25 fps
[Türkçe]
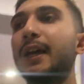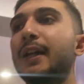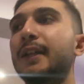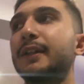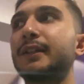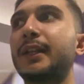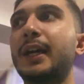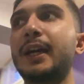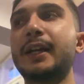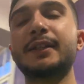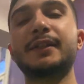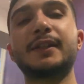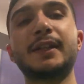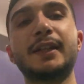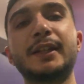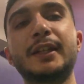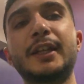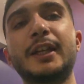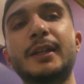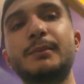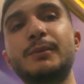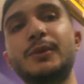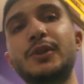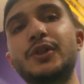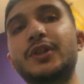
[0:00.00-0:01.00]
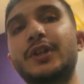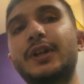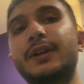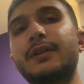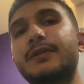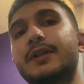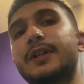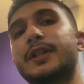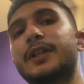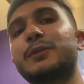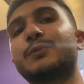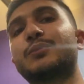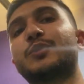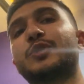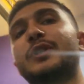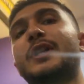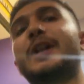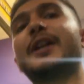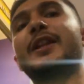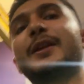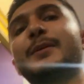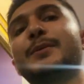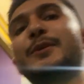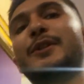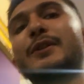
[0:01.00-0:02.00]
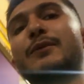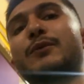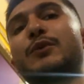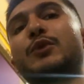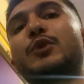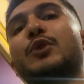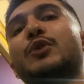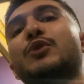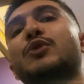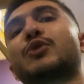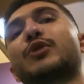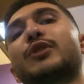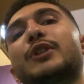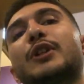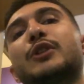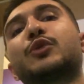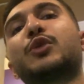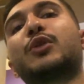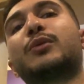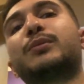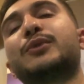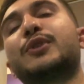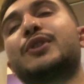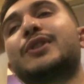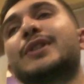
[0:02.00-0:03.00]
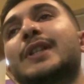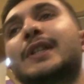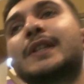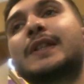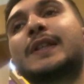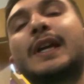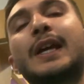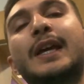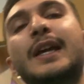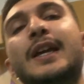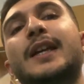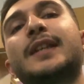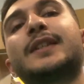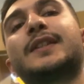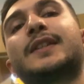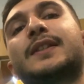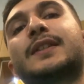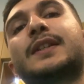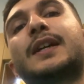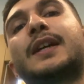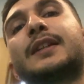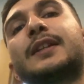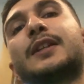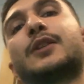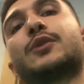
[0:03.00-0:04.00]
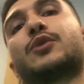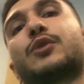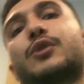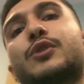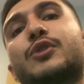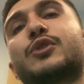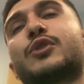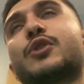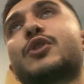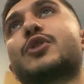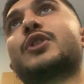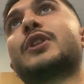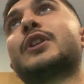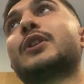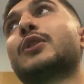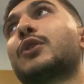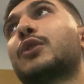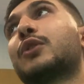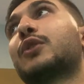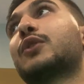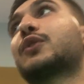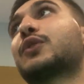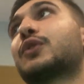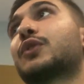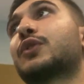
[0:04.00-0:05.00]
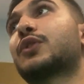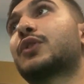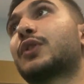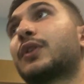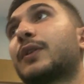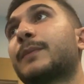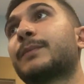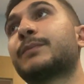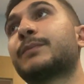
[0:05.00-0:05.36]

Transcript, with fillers: Taksiye de 70 lira verdik. Bunların hepsini videonun sonunda toplayacağız. Siz zaten sorusu köşede görüyorsunuz.